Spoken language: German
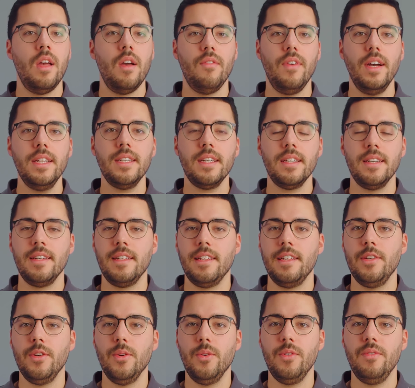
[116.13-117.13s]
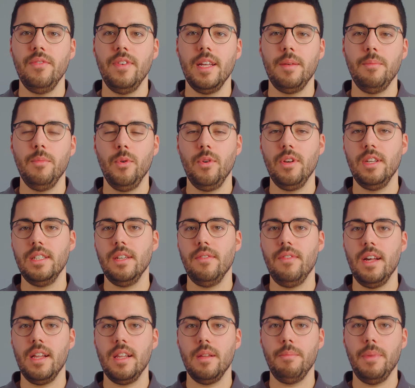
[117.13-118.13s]
Weitere Regionen werden
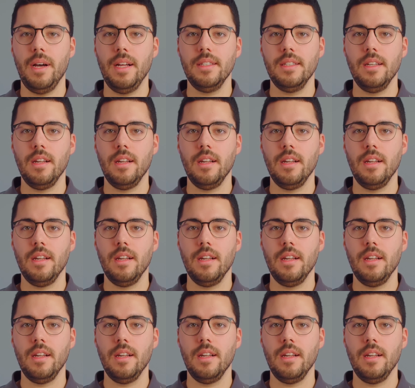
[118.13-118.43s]
möglicherweise bald